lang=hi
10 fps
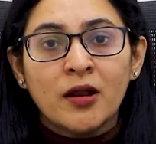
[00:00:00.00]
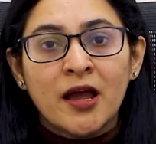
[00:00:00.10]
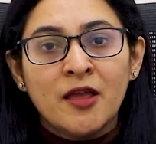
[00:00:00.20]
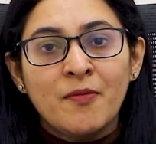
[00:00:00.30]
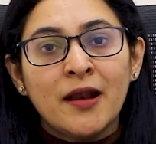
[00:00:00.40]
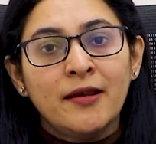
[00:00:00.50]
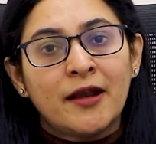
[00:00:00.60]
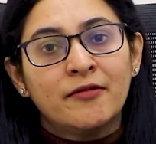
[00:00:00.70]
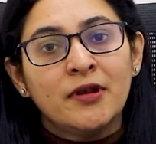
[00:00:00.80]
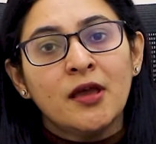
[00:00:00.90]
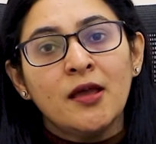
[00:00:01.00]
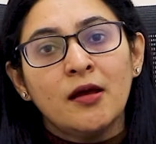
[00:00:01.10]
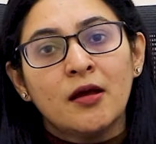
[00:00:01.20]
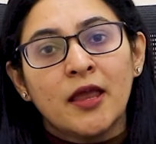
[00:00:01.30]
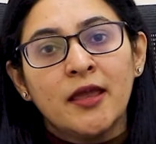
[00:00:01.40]
और कई बार लेटरिन के
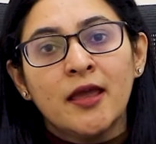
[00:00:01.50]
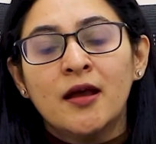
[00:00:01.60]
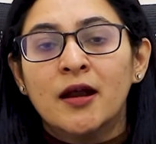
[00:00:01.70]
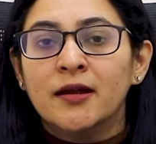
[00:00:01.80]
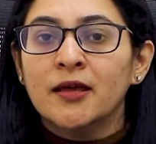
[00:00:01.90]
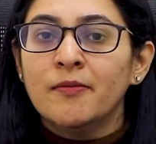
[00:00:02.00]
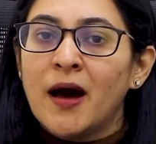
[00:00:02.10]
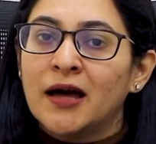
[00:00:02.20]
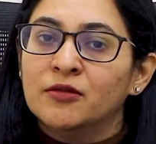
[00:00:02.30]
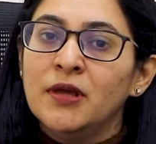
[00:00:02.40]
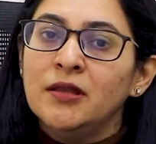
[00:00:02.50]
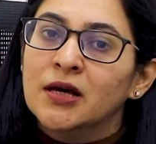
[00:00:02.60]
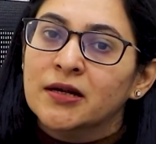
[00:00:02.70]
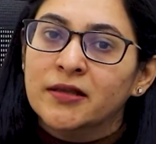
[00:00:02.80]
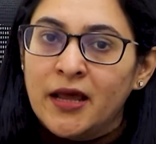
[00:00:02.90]
एक एक घंटे बाद भी
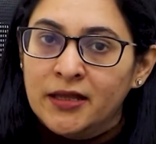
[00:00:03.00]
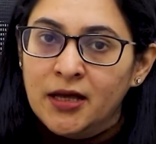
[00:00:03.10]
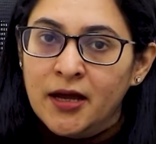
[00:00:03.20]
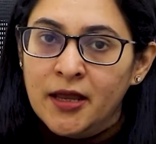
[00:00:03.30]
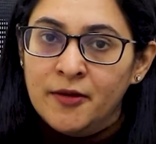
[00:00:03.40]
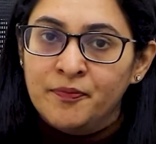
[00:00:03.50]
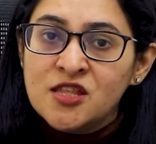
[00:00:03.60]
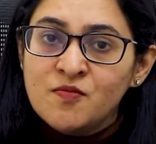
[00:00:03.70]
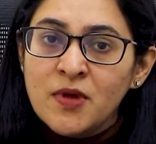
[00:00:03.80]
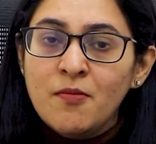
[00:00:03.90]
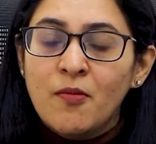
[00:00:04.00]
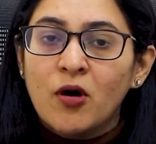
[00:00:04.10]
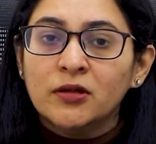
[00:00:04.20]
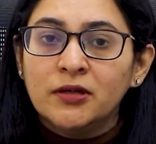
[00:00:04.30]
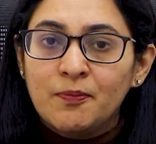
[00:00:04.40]
दर्द रहता है इसमें
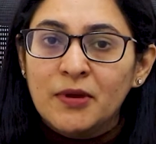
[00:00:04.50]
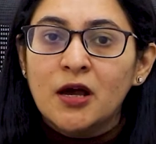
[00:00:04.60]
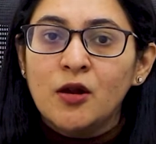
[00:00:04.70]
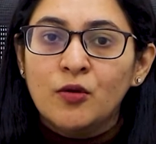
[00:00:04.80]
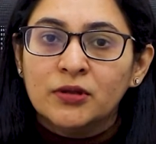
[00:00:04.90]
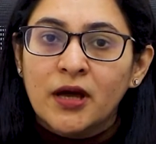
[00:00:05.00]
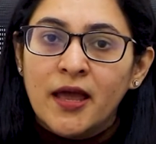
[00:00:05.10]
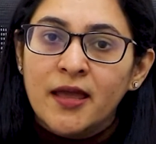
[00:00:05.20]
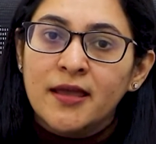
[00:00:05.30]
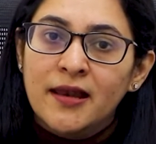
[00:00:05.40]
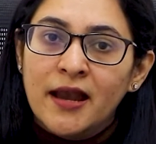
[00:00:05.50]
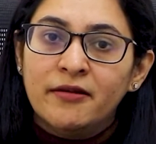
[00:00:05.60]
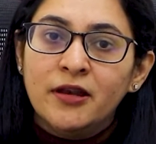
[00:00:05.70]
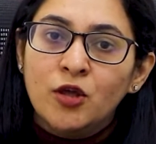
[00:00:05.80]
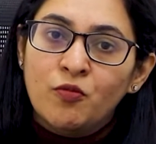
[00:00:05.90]
बहुत टिपिकल होता है कि
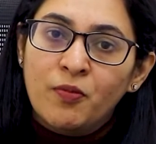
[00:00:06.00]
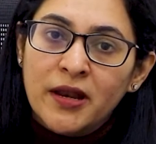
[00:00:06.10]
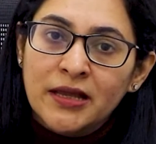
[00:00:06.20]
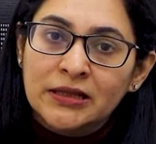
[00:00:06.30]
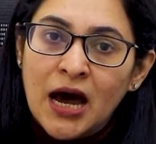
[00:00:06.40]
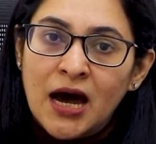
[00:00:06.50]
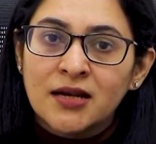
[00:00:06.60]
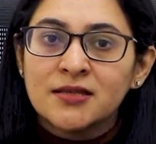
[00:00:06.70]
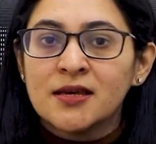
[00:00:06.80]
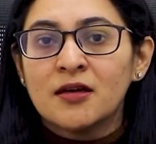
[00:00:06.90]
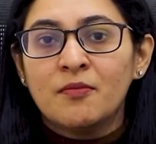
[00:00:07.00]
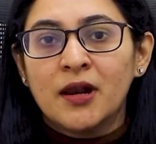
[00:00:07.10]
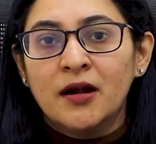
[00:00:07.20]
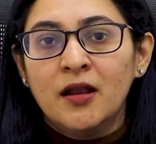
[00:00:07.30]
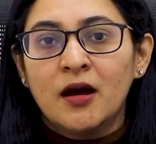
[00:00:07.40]
लेटरिन के ऊपर एक धार जैसा
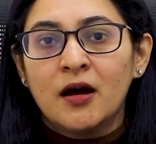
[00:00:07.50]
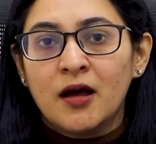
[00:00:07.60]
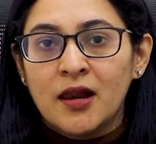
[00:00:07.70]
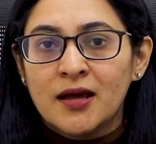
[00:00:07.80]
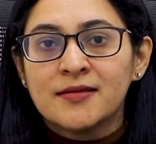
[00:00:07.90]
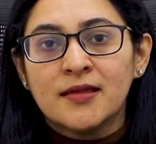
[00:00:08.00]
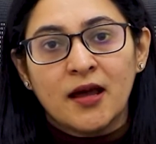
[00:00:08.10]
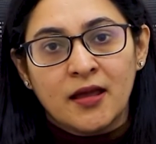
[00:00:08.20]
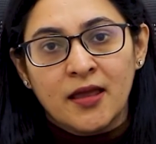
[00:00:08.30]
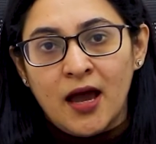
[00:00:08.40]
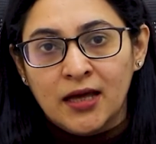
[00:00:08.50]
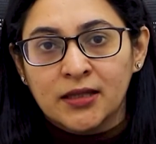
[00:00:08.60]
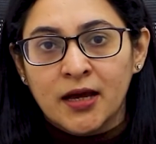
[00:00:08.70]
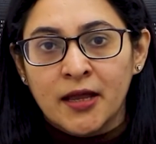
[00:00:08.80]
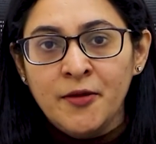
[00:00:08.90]
ब्लड अलग से लग के
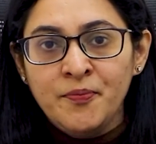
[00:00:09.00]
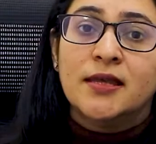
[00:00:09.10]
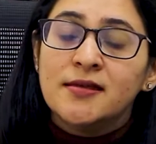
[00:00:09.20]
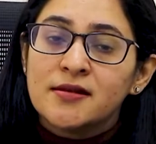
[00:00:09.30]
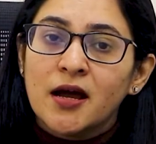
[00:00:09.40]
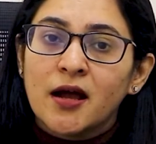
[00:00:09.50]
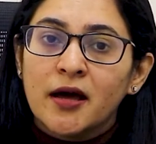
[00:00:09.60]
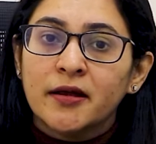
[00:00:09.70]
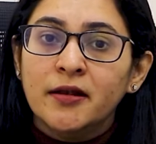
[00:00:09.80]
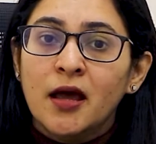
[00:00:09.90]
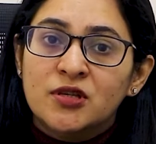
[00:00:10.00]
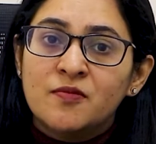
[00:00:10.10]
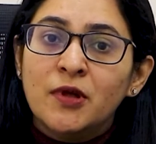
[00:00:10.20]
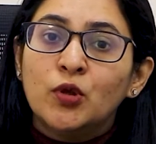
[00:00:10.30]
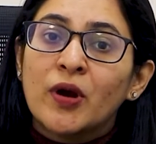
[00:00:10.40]
आता है तीसरा कारण
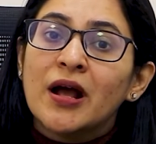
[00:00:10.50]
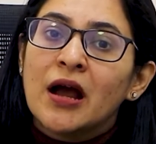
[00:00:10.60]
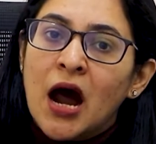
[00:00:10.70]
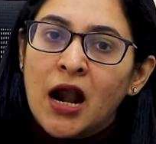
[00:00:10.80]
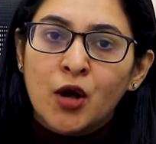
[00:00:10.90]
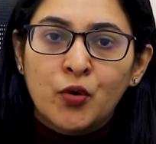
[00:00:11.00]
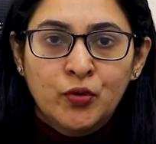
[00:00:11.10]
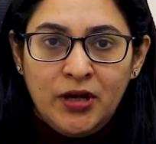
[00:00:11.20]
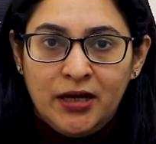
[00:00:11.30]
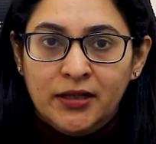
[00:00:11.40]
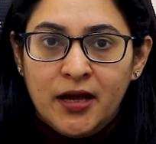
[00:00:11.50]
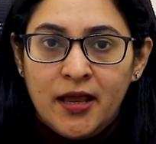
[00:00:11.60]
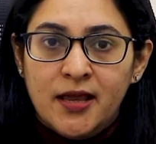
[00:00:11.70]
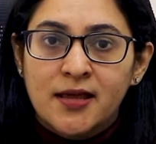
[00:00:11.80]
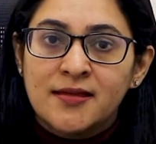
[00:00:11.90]
जिसमें थोड़ा गाढ़ा खून आता
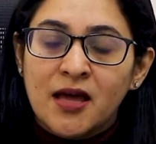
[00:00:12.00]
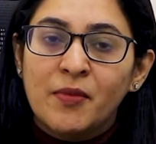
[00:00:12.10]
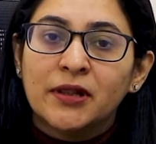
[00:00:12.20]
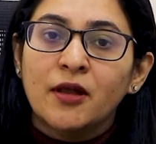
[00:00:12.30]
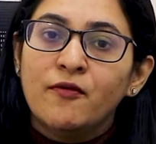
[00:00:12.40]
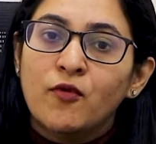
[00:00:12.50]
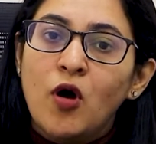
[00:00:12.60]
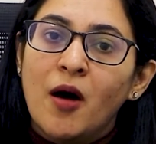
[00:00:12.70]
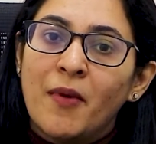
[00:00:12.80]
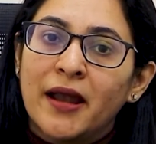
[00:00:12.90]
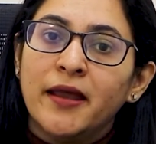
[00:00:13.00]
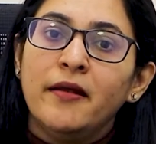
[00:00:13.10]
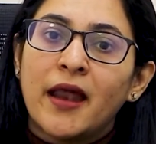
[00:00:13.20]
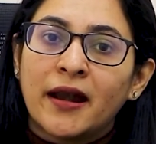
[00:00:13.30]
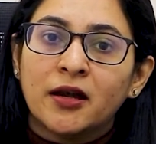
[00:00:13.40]
है इसका मतलब वो हमारे
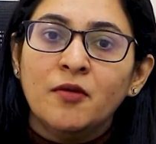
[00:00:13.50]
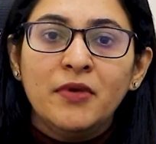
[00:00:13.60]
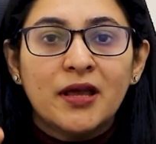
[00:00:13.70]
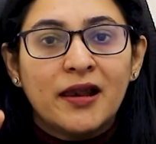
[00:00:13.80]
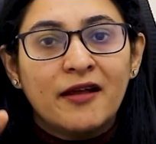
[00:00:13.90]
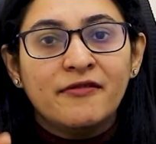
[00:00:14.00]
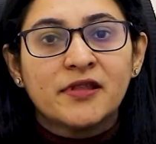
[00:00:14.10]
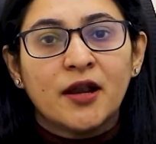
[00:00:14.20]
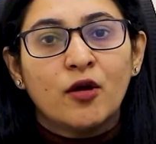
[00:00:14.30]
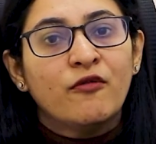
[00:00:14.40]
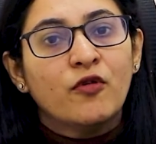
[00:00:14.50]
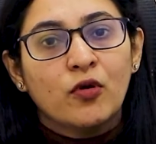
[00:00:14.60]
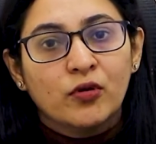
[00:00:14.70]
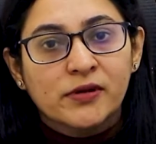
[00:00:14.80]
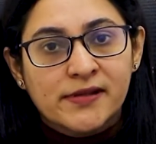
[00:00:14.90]
रेक्टम या लेफ्ट साइड ऑफ कोलोन